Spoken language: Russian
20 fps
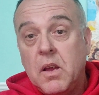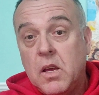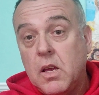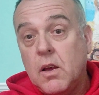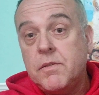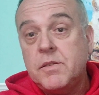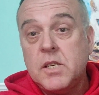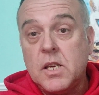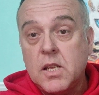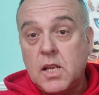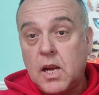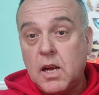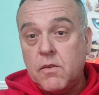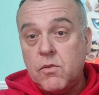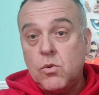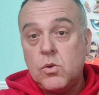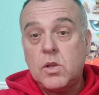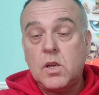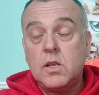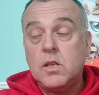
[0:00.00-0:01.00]
Я всегда
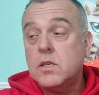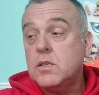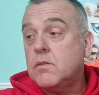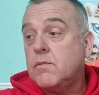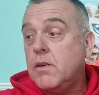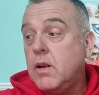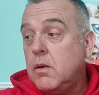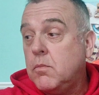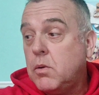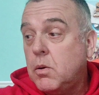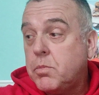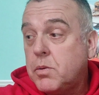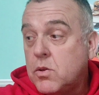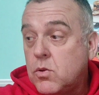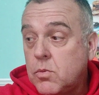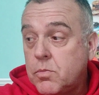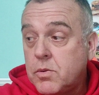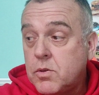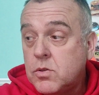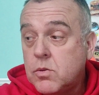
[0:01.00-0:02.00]
говорю так называемая по
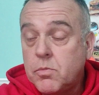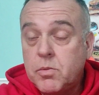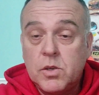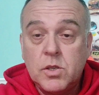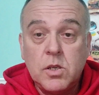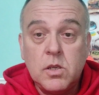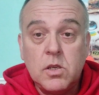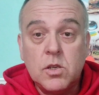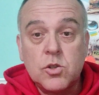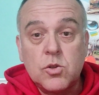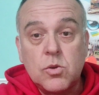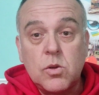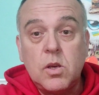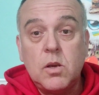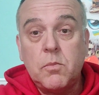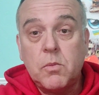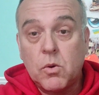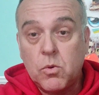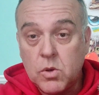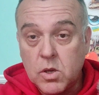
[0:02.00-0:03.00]
одной простой причине, что
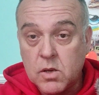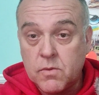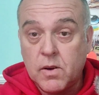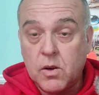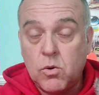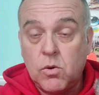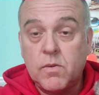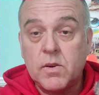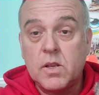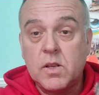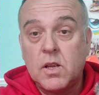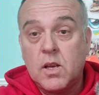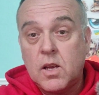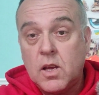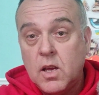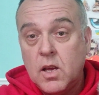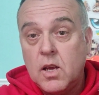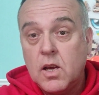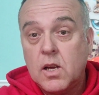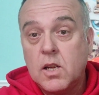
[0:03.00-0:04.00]
имя у них ворованное.